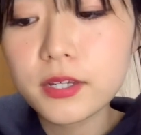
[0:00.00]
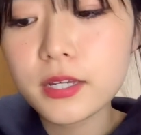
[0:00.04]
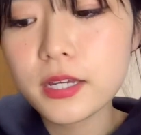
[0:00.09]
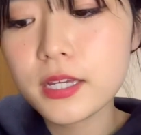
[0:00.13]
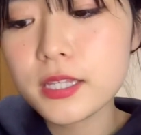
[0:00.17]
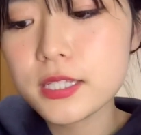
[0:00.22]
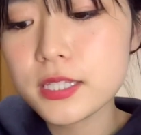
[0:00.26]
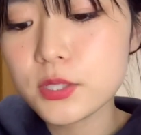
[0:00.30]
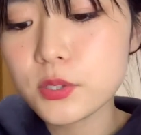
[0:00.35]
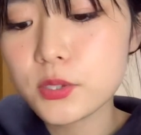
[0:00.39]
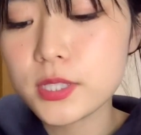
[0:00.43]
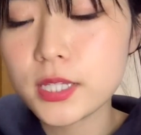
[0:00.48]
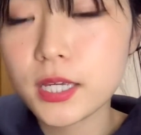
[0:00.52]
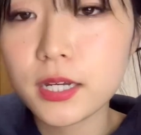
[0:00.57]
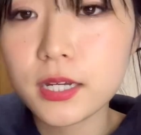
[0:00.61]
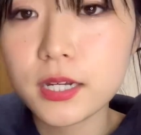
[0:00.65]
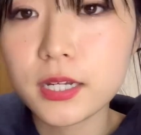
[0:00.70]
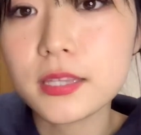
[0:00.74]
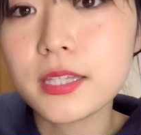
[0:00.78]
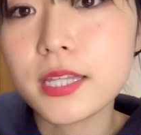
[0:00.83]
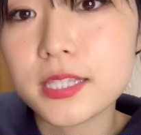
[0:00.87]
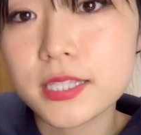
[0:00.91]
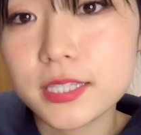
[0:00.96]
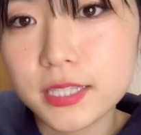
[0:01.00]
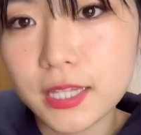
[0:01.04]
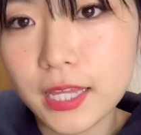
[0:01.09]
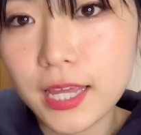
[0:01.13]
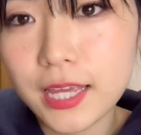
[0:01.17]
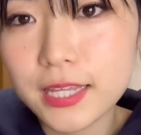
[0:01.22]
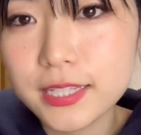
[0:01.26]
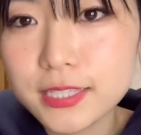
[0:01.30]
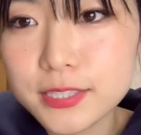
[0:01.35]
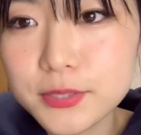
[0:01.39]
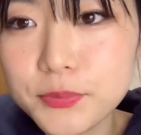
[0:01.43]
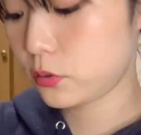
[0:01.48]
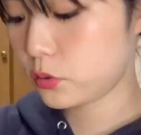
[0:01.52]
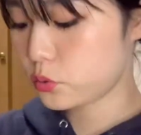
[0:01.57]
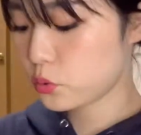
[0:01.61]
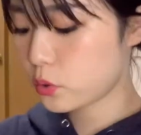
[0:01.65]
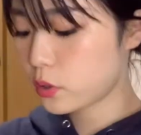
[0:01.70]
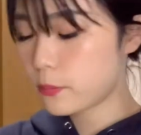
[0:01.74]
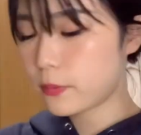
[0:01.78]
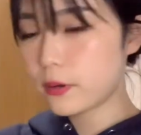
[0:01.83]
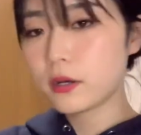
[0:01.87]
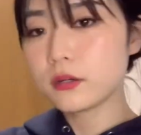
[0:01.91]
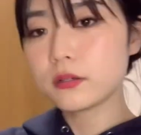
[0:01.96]
感じの雑貨たちです。あと
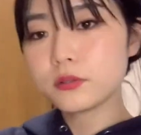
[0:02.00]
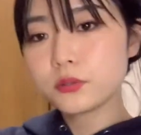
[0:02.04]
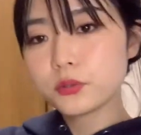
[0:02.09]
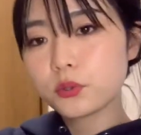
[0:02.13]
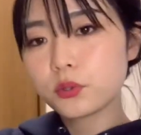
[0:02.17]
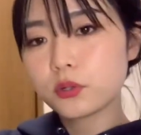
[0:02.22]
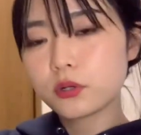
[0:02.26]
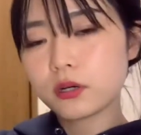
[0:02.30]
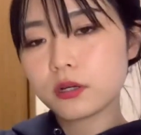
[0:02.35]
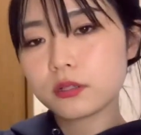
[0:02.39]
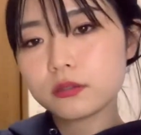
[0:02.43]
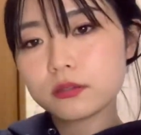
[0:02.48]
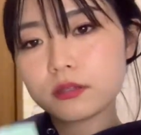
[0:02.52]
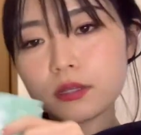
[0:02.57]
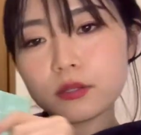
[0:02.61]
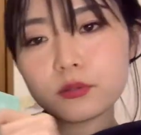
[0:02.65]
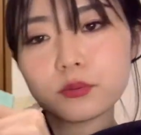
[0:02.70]
はバッグを買った